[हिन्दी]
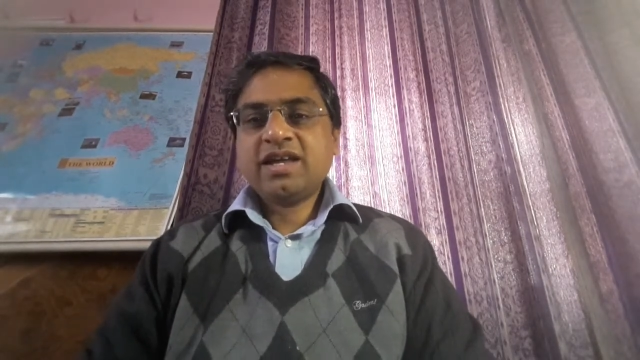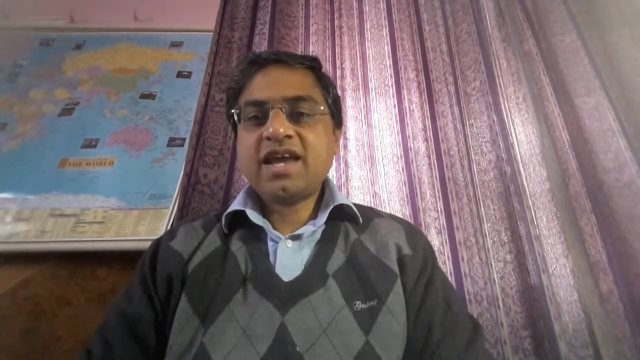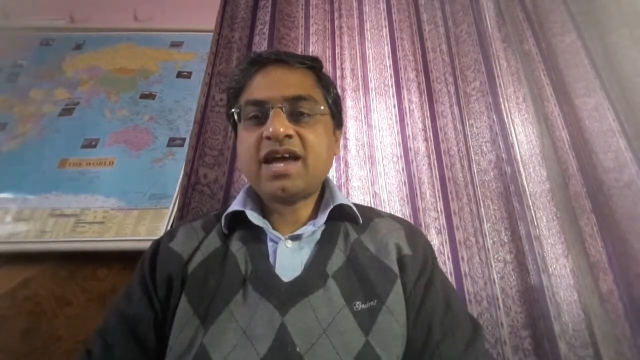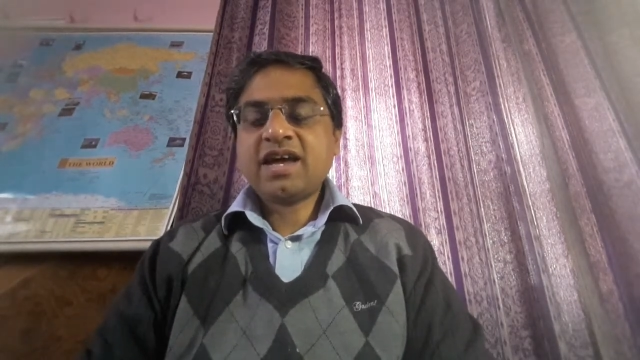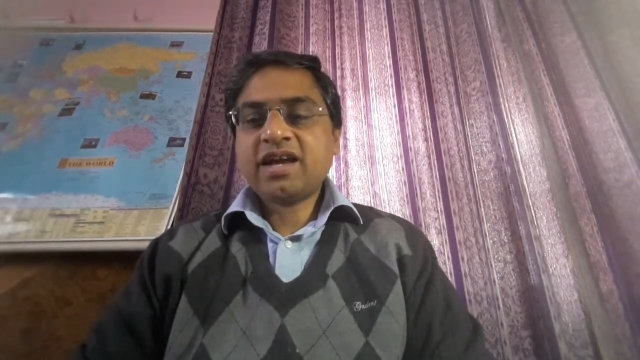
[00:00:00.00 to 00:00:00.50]

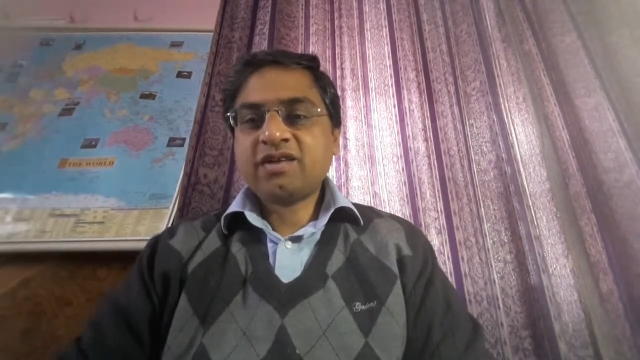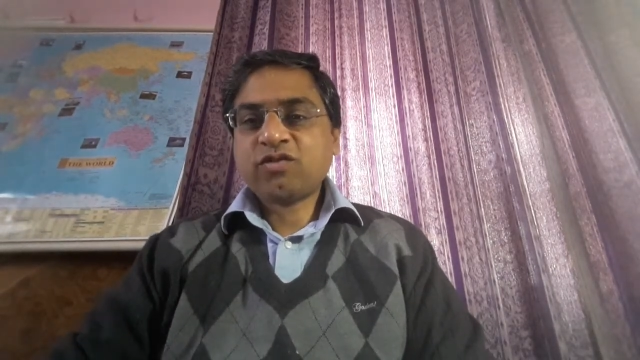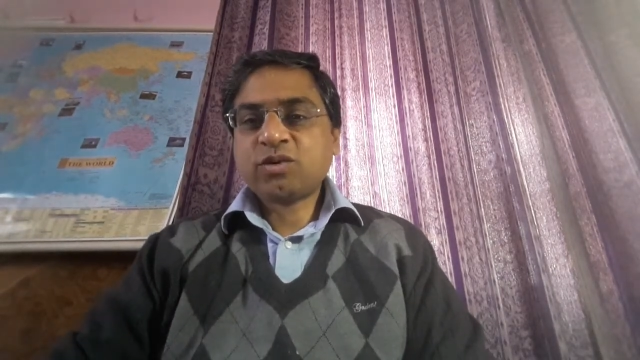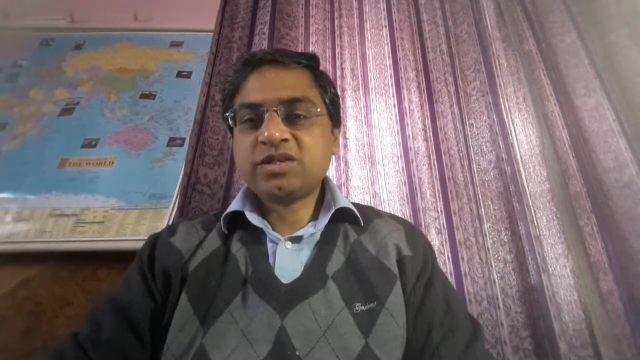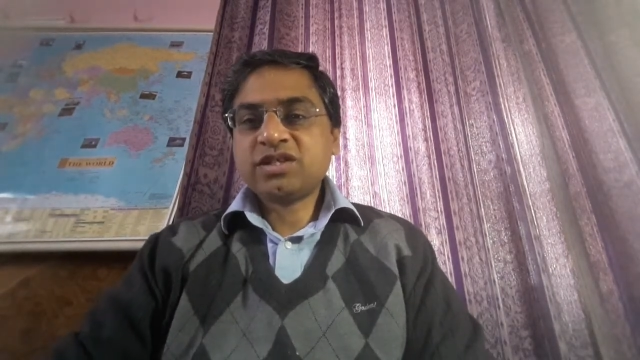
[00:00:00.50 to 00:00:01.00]
एरिया है
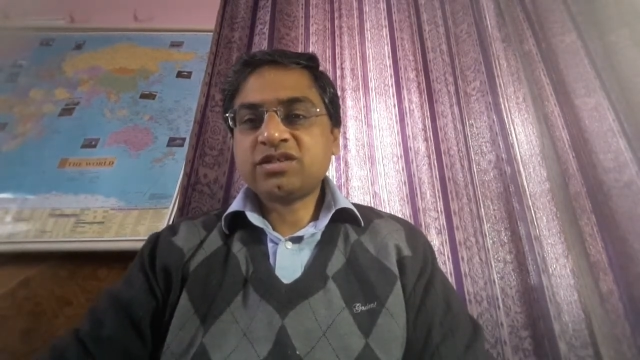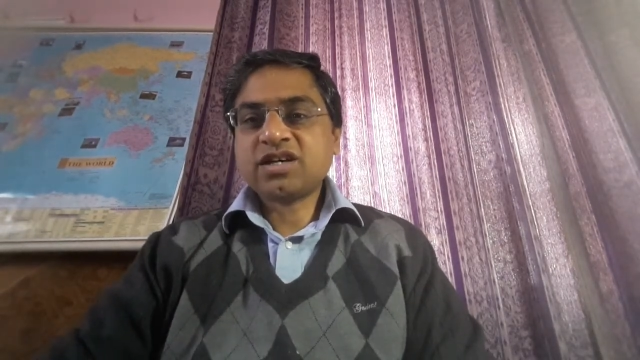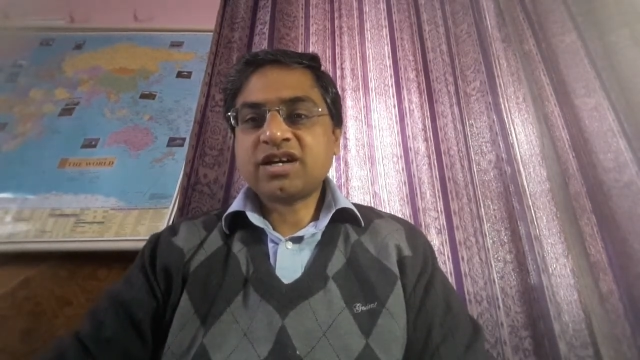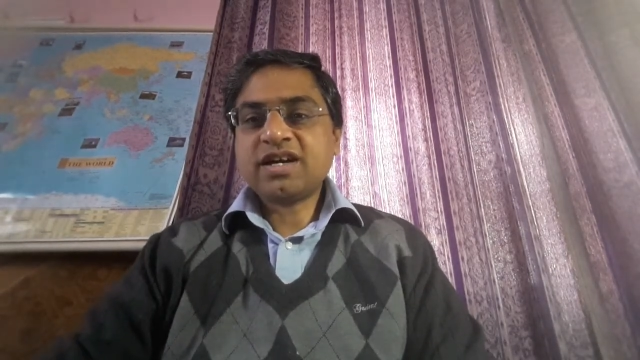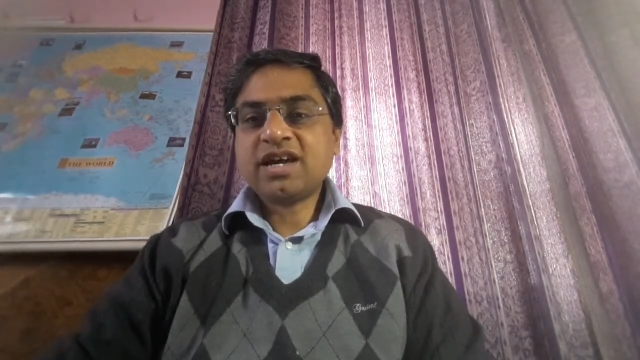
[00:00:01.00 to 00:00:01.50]
इंफॉर्मेशन
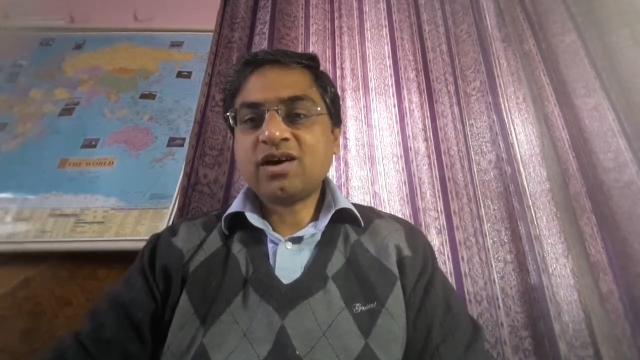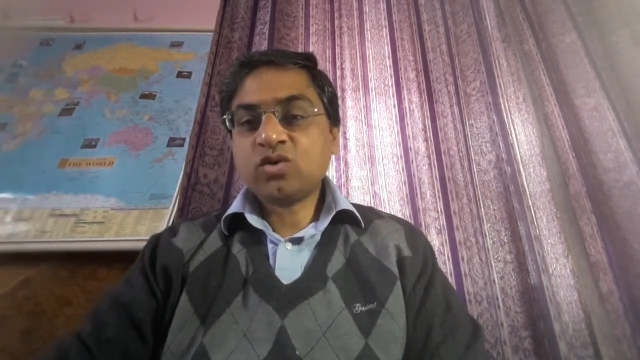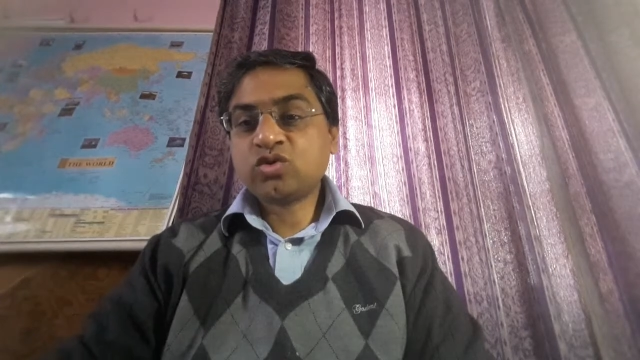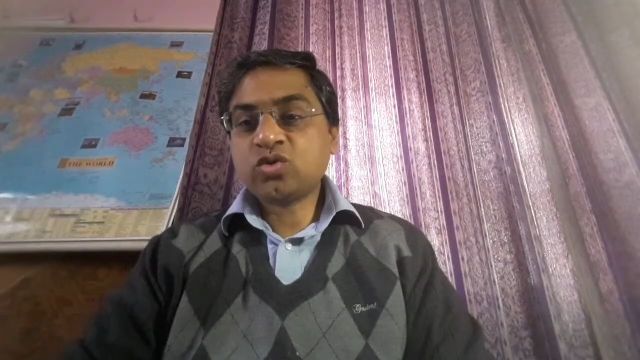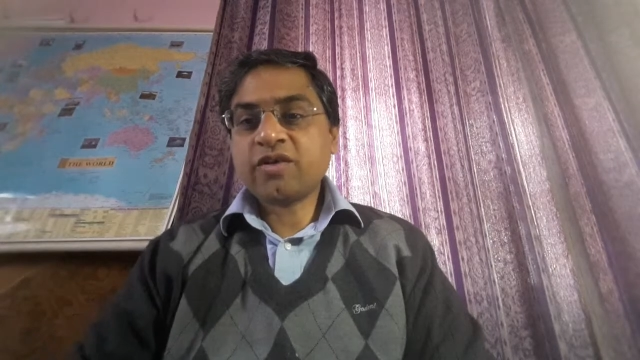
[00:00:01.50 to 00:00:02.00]
सिक्योरिटी का
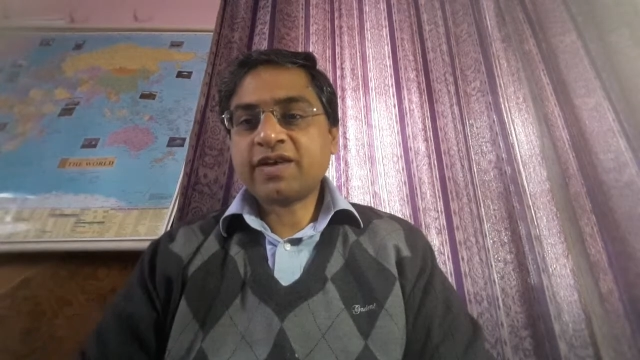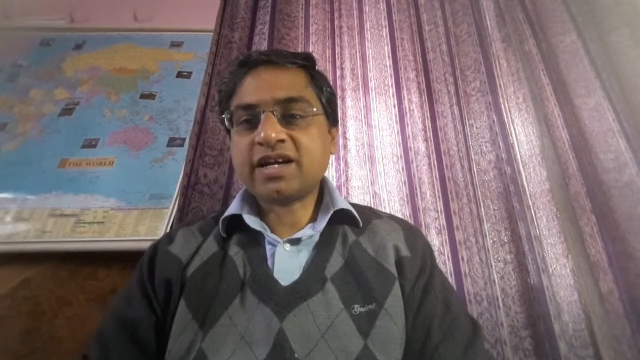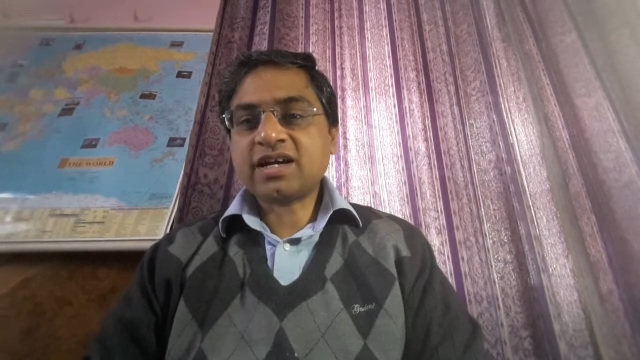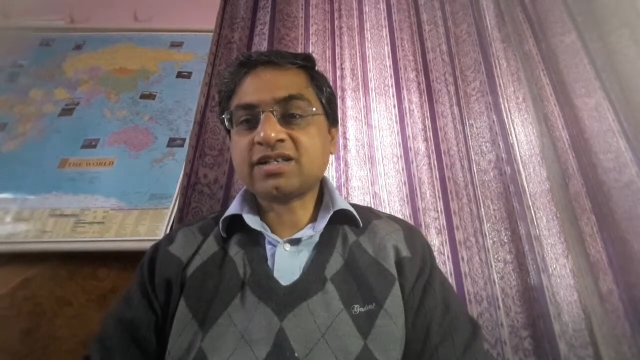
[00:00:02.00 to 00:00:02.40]
उसको अफेक्ट